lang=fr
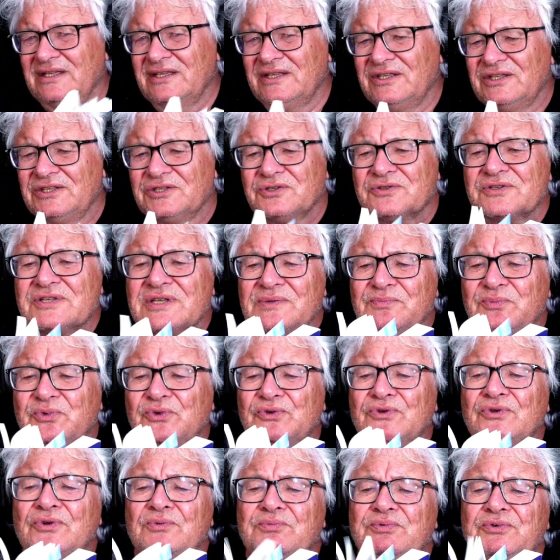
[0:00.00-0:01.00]
Et je sais
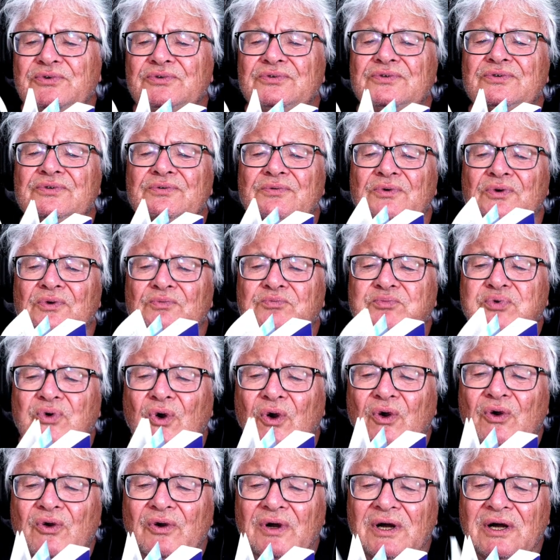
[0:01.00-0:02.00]
plus non plus
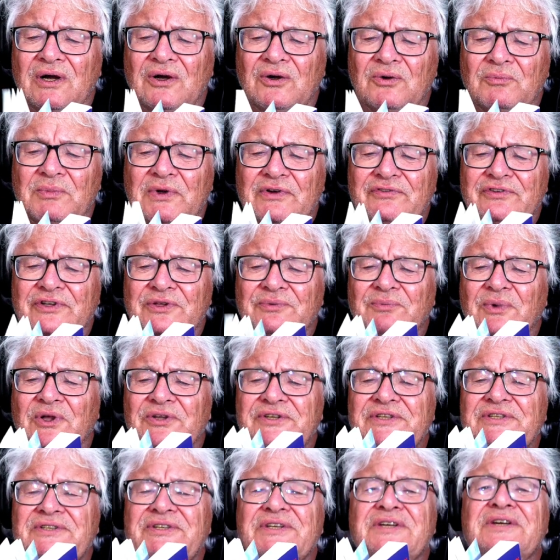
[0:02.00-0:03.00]
pourquoi on m'avait
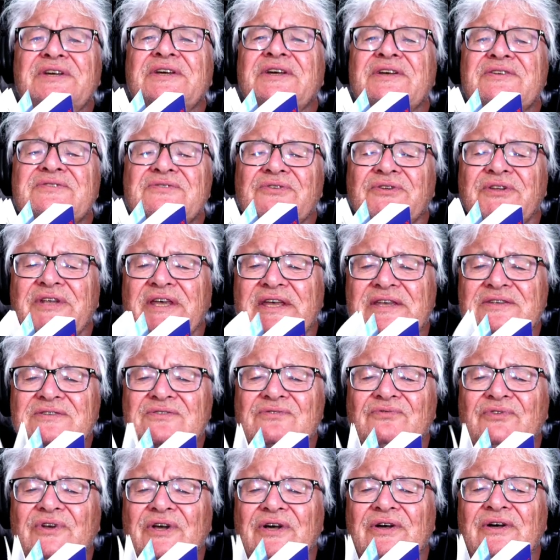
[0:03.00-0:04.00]
demandé d'écrire ce texte,
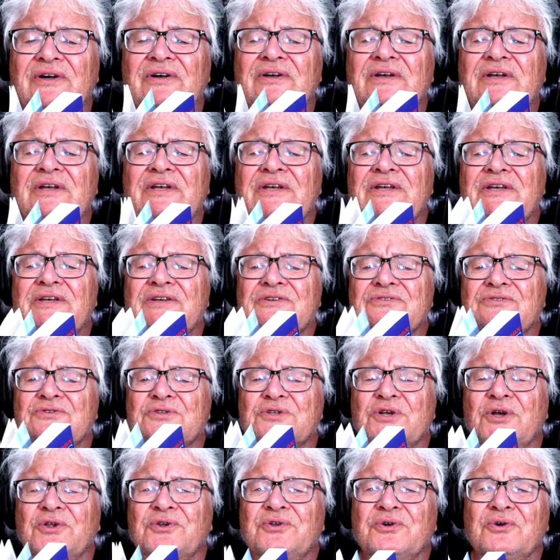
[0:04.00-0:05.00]
faire euh, ce
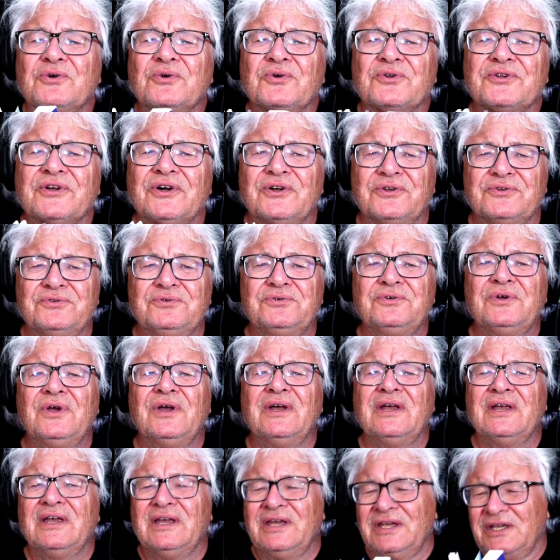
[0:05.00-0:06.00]
genre de compte-rendu.
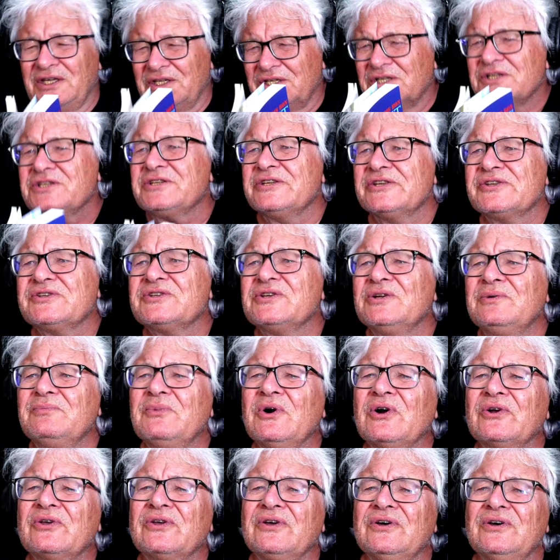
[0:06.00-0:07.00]
Je sais
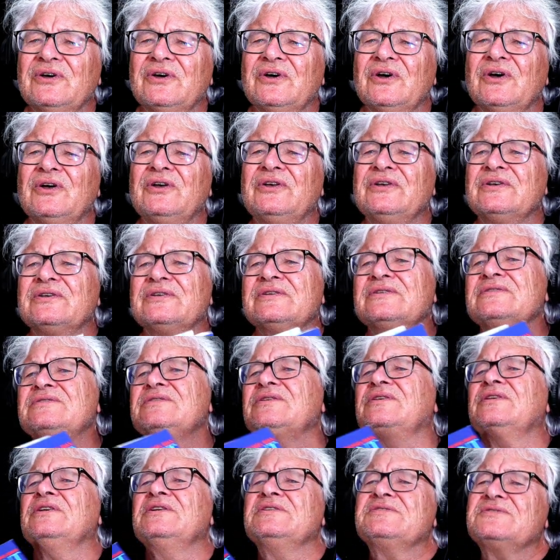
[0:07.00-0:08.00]
seulement que
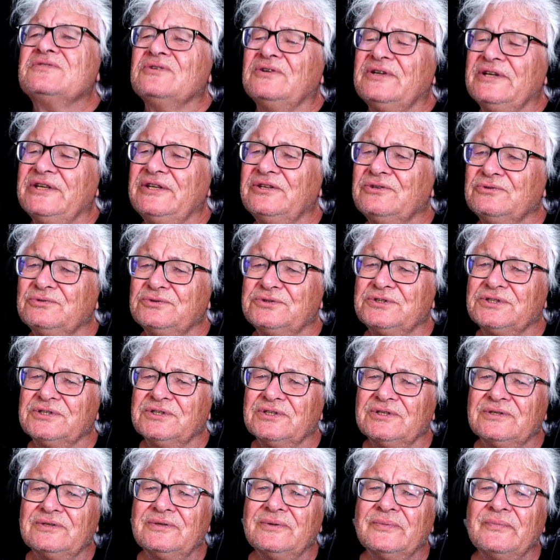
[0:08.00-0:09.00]
c'était le soleil
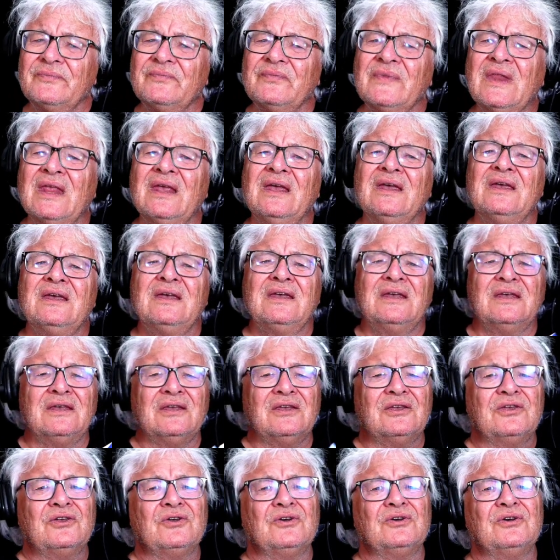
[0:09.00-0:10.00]
couchant
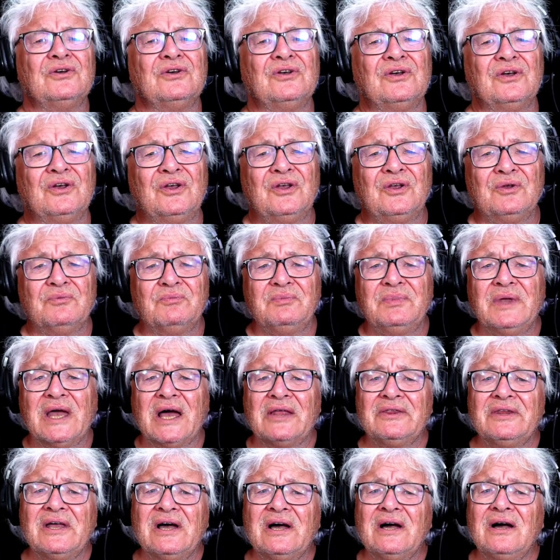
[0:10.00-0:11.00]
et que
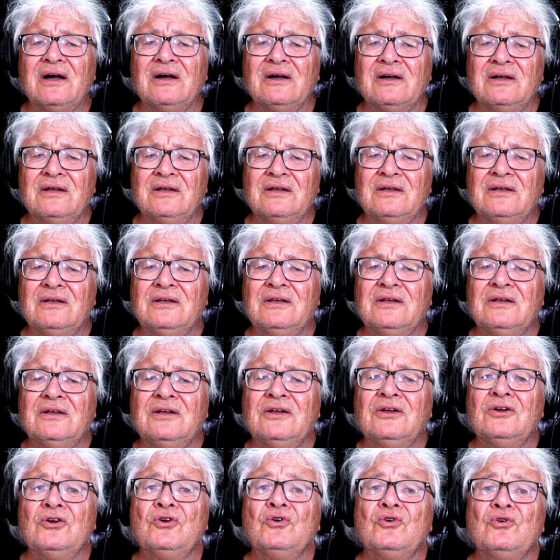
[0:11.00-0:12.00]
Bernard,
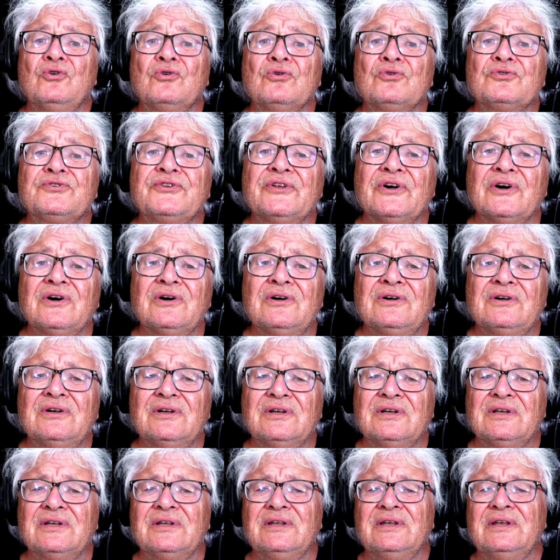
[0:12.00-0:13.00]
longtemps,
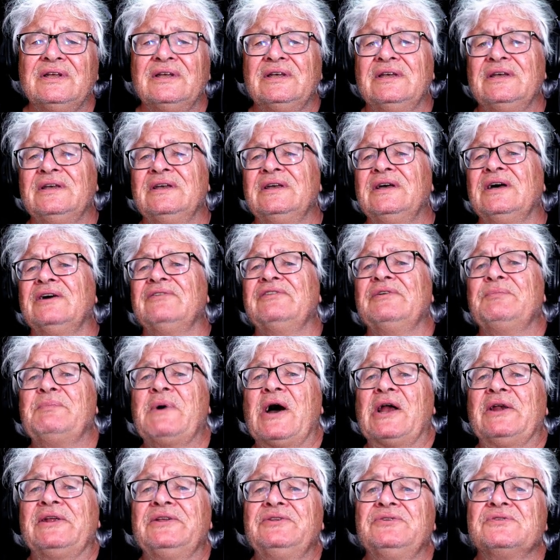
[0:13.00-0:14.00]
avait
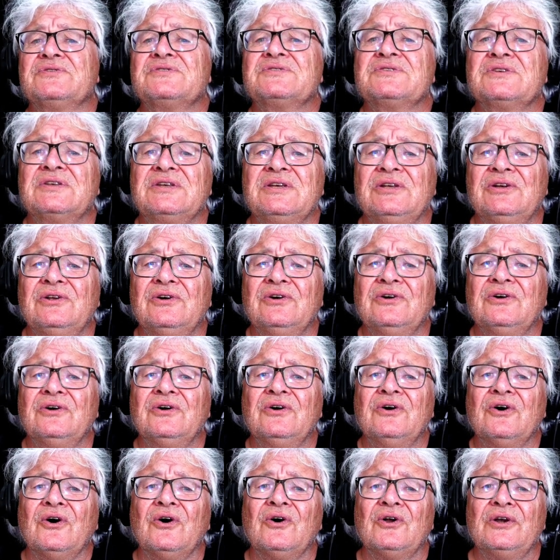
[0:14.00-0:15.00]
parlé de ce qui le
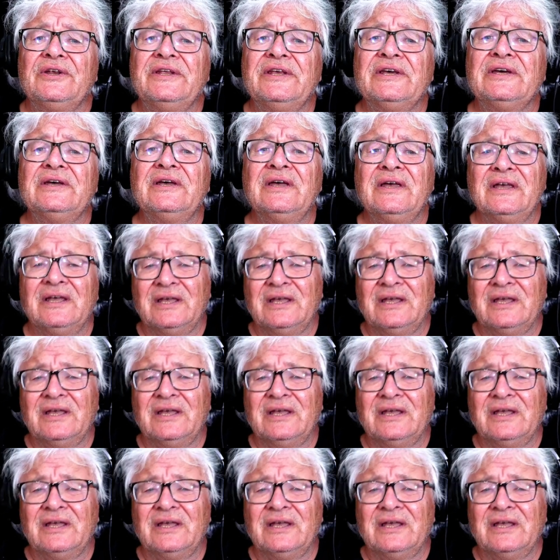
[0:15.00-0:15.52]
reliait